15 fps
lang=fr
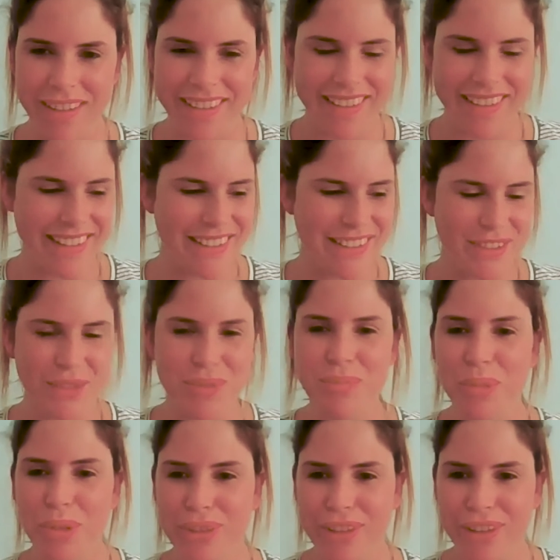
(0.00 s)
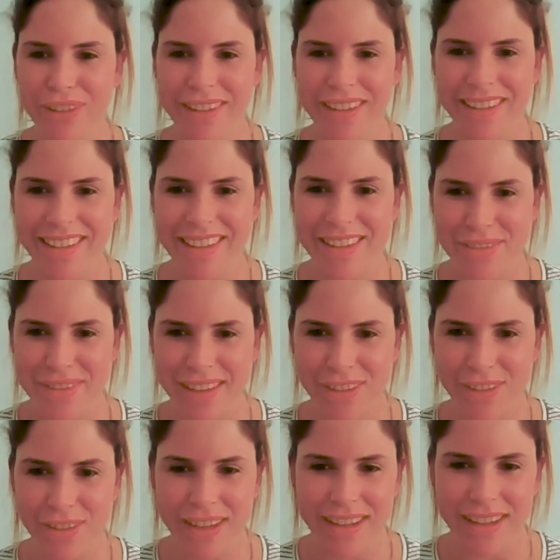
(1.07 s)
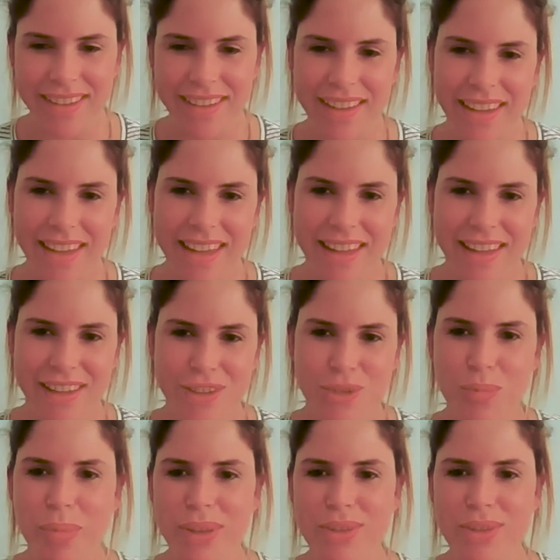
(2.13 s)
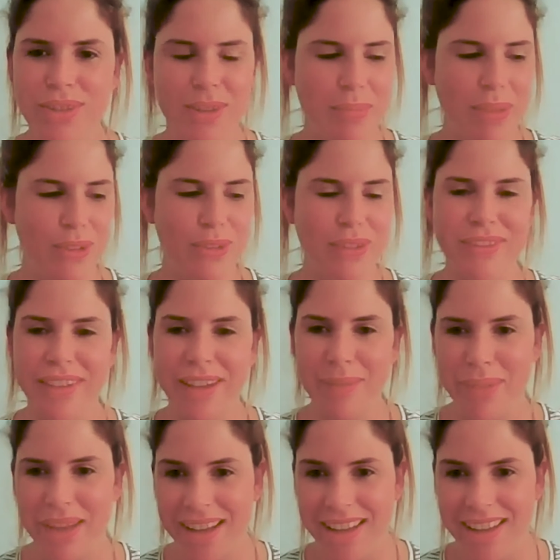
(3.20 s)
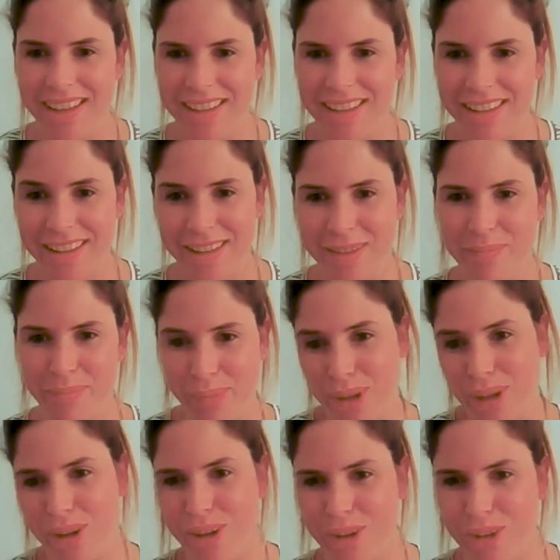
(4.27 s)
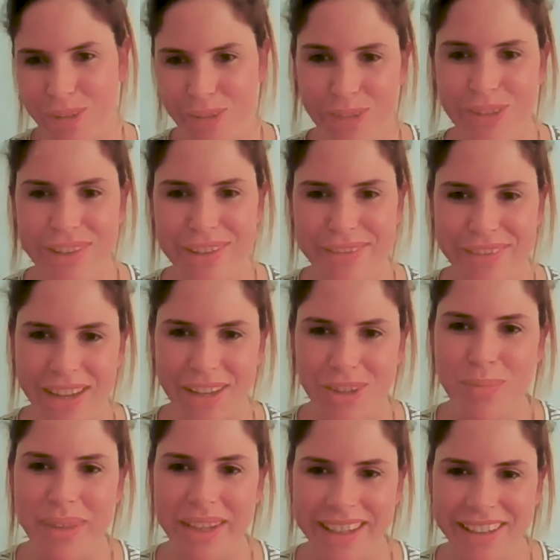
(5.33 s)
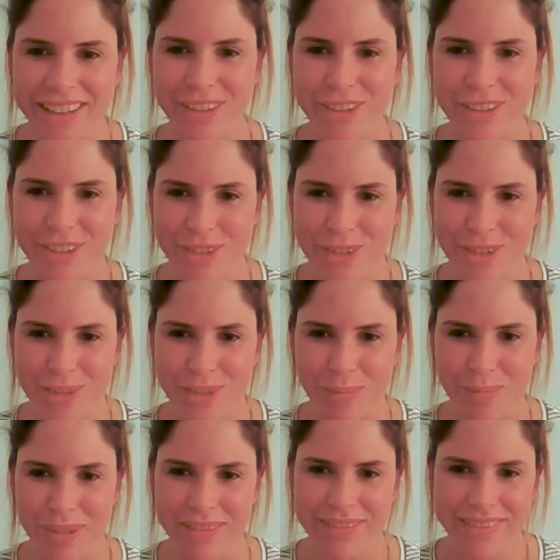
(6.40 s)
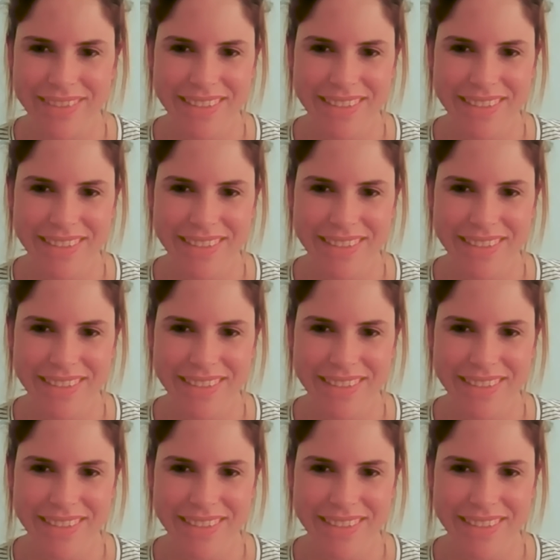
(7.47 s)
Euh, je suis bretonne et, fière de l'être. Je suis passionnée par l'univers marin et, par l'univers numérique euh, dans l'ensemble.